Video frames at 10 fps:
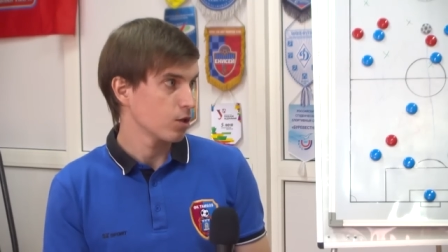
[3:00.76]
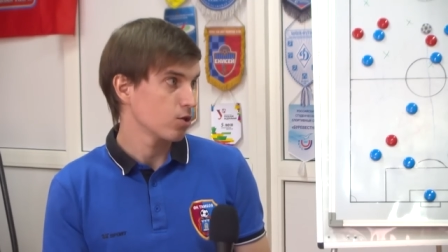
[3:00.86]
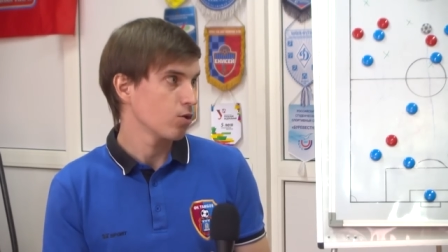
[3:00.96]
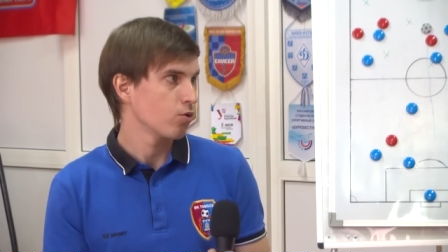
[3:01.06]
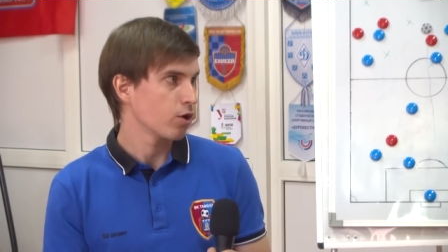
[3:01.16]

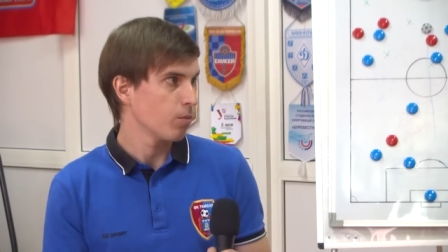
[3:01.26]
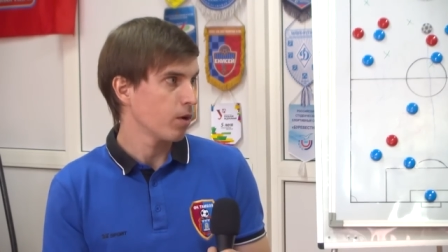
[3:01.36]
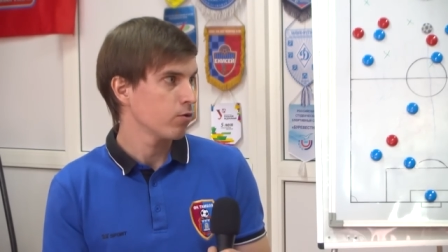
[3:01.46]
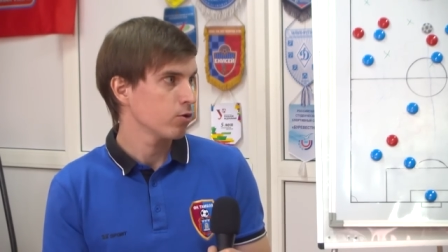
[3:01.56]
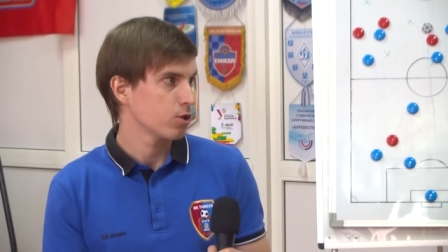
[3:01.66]
Зона
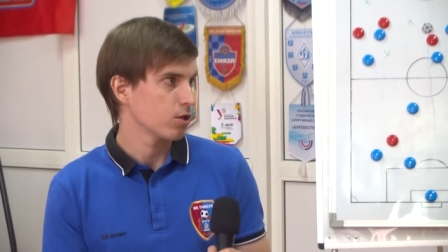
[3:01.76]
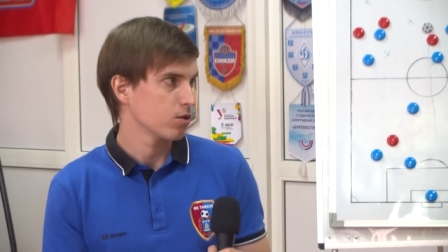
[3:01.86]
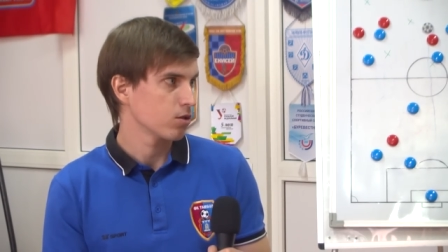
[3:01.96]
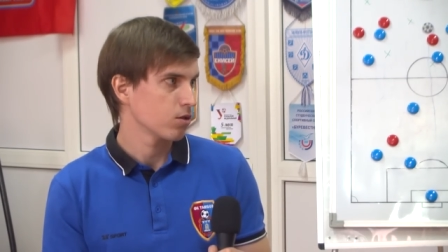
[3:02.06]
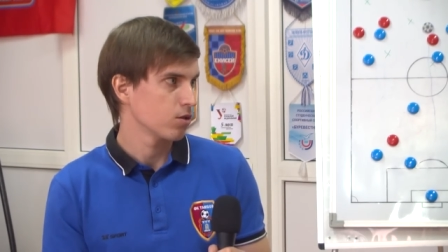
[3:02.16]

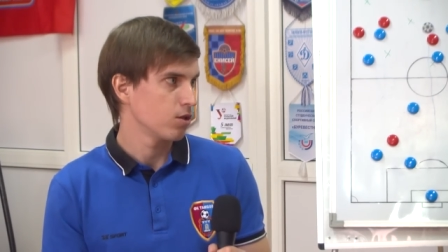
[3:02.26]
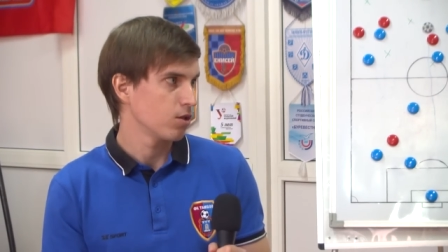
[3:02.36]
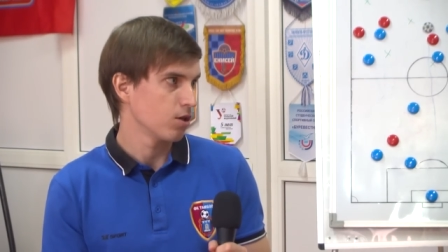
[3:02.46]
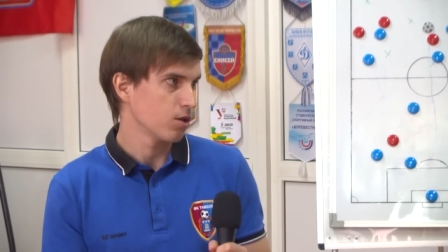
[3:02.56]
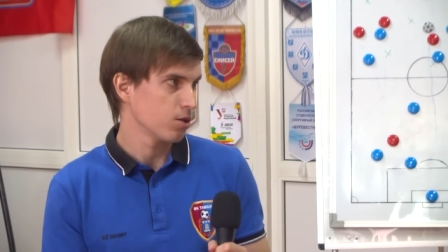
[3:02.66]
Урал-Поволжье, где
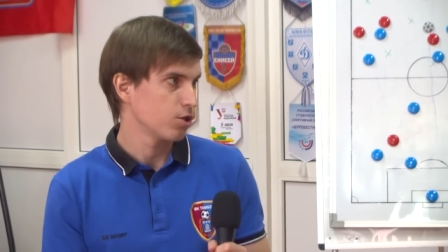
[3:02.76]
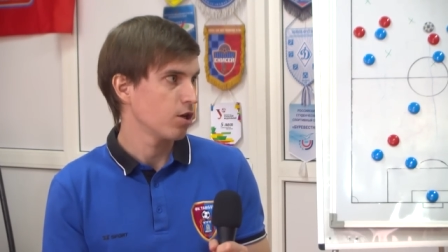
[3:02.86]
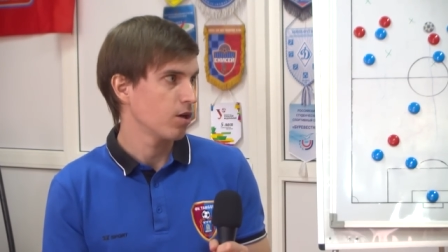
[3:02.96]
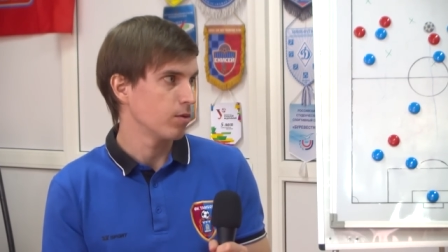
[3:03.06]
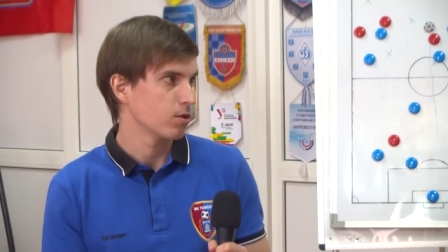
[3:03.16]
ты играл за
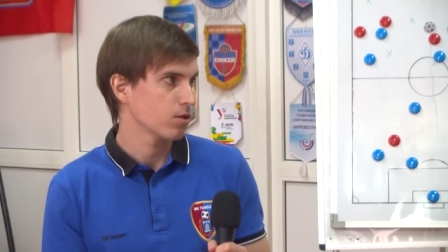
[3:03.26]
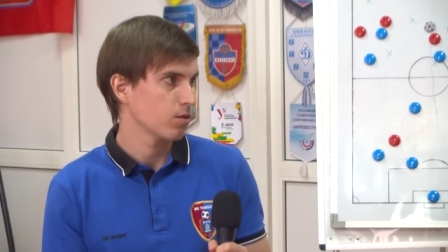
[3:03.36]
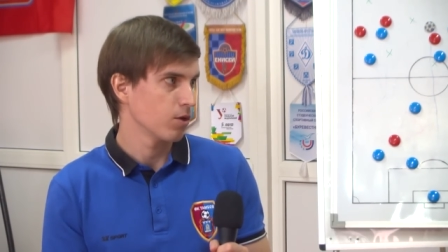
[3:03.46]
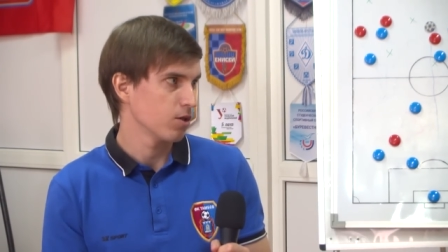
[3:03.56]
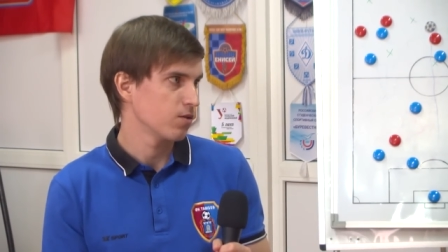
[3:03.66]

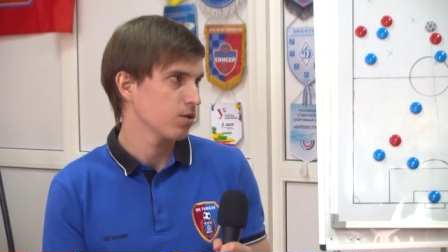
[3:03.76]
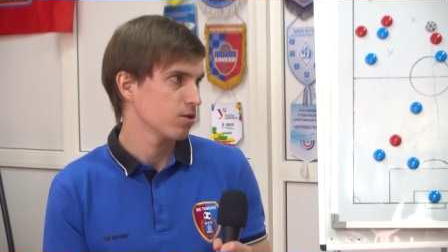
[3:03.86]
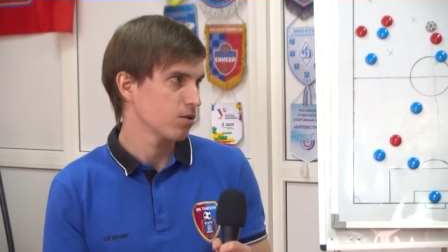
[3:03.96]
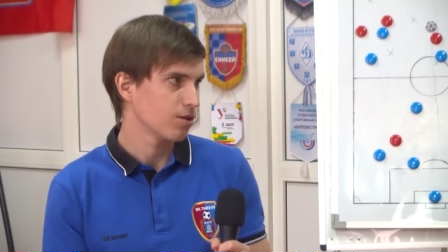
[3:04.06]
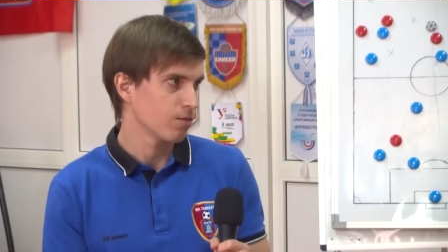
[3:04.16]
Челябинск,
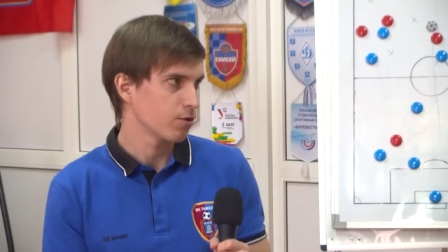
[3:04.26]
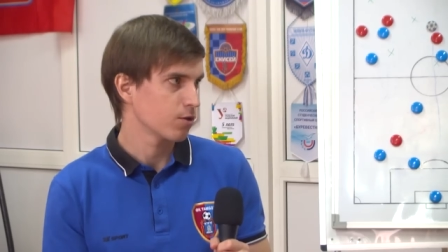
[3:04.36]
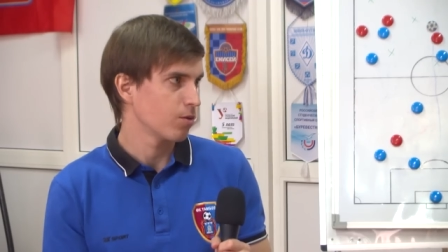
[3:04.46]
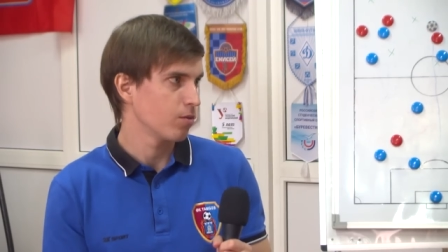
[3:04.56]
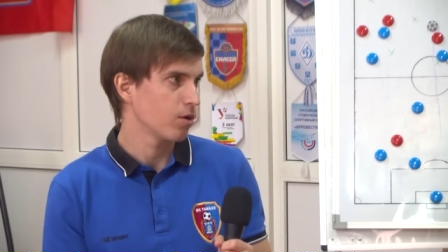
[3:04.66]
малоизвестна
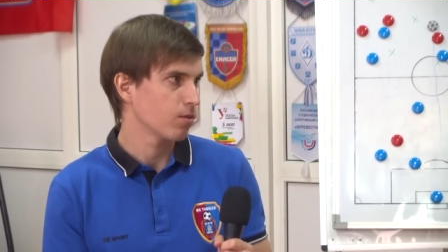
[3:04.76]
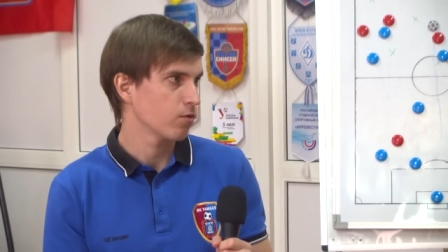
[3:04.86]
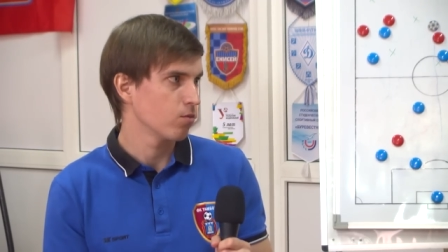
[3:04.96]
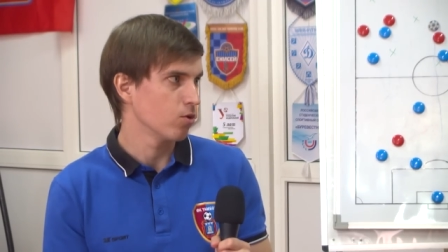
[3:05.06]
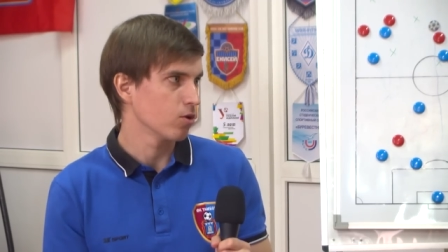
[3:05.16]
тамбовским любителям
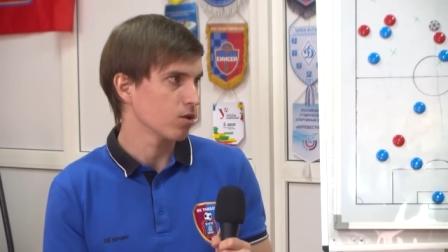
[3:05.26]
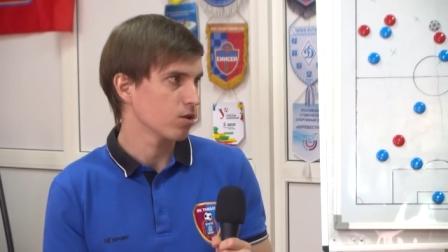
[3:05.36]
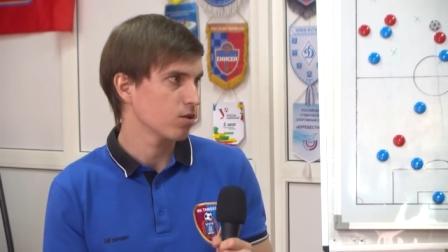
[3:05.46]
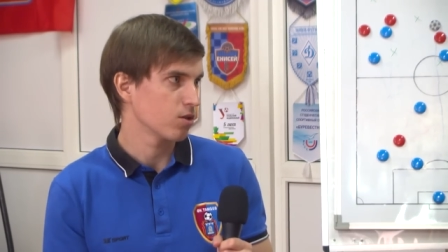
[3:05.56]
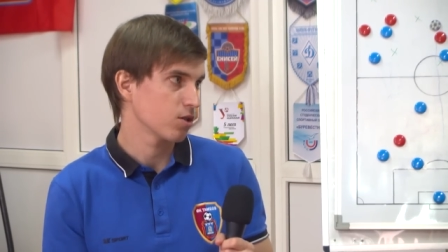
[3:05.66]

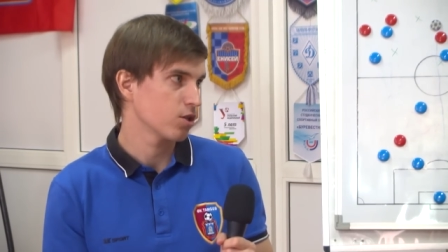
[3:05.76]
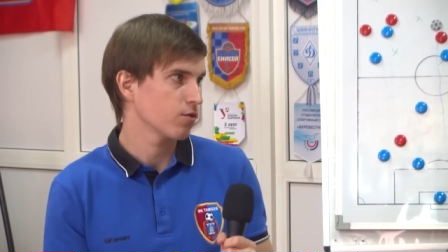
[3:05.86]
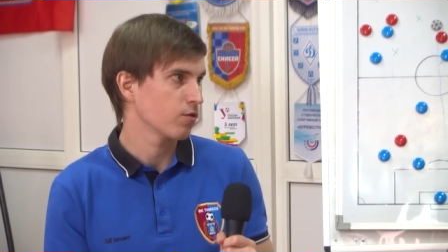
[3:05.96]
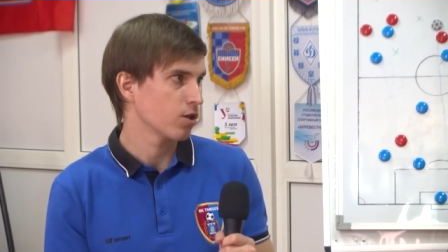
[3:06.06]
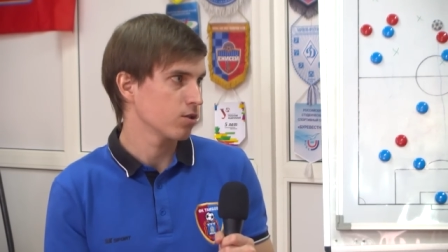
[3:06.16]
футбола.
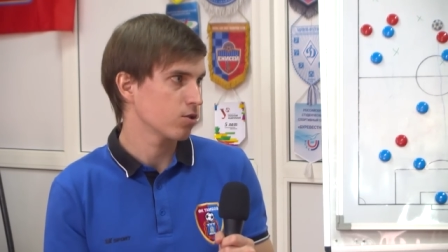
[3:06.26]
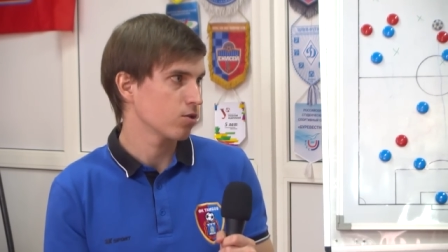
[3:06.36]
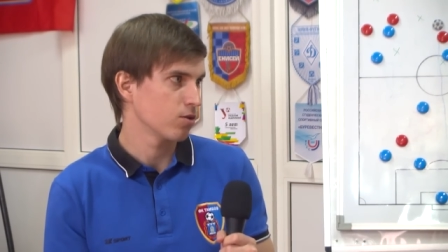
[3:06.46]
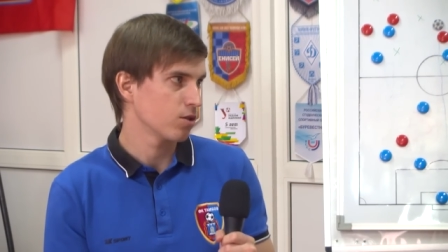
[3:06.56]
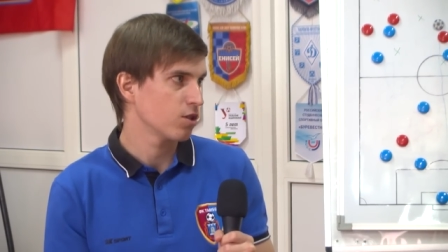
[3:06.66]
Расскажи вкратце,
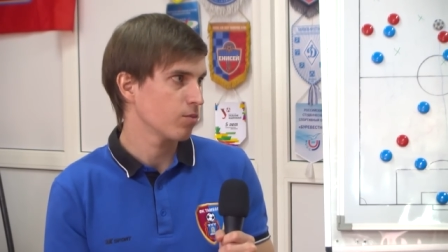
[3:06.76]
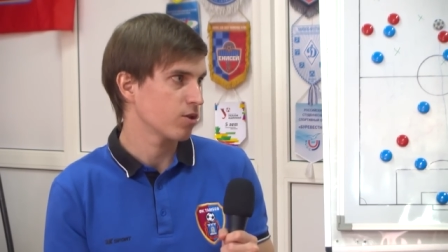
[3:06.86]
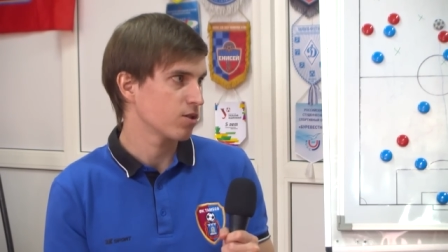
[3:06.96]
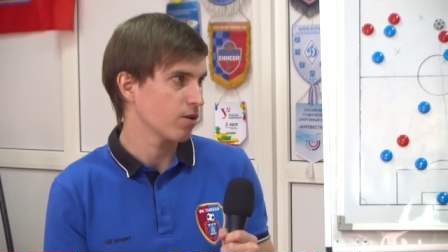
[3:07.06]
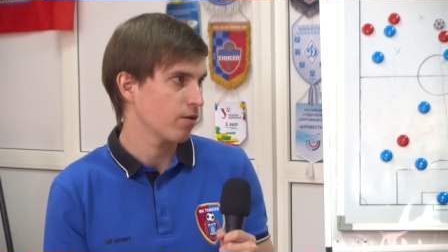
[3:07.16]
что она из себя
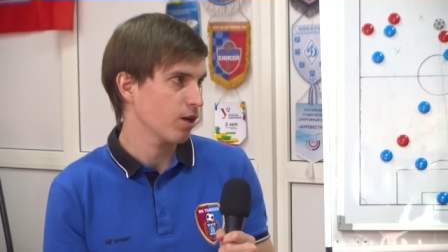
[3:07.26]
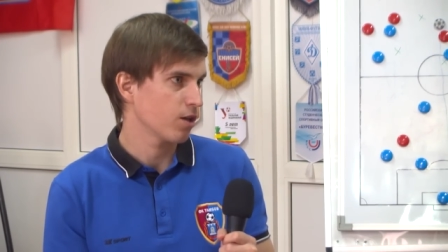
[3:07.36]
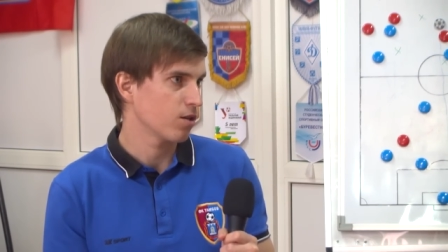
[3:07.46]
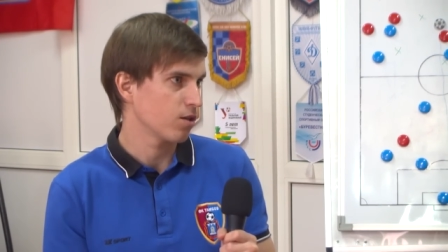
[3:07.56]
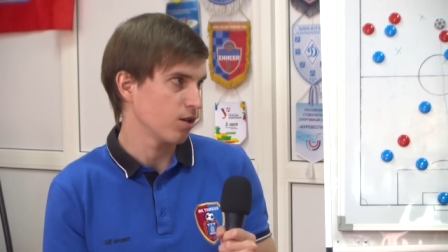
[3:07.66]

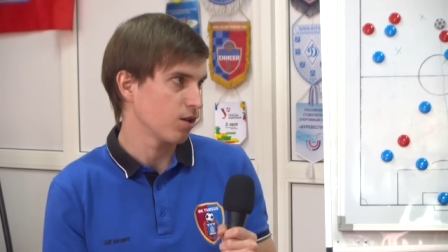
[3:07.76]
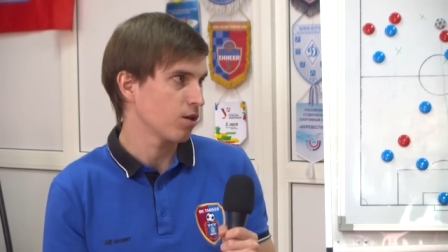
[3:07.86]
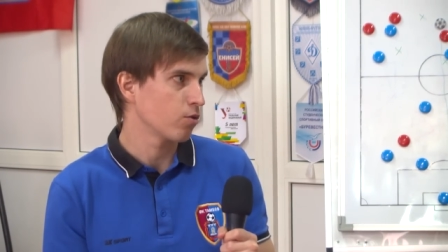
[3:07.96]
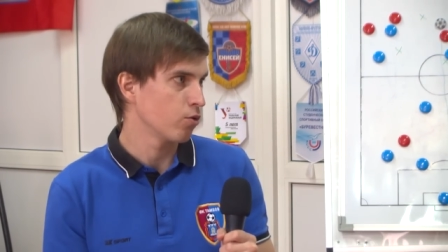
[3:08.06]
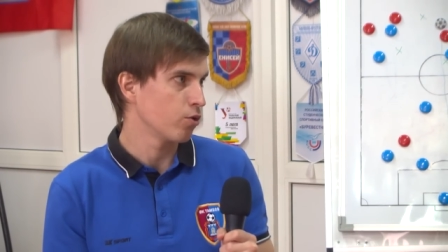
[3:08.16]
представляет и
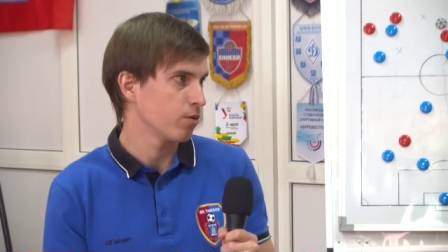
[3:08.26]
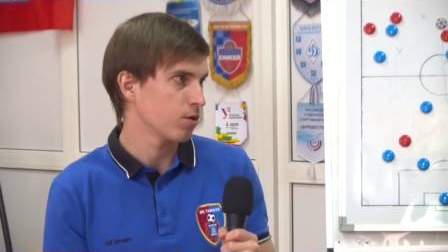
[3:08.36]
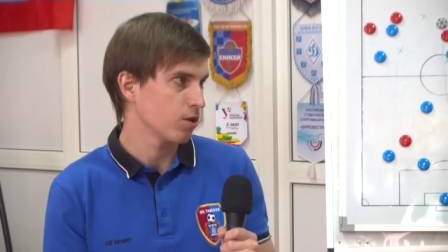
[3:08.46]
какой уровень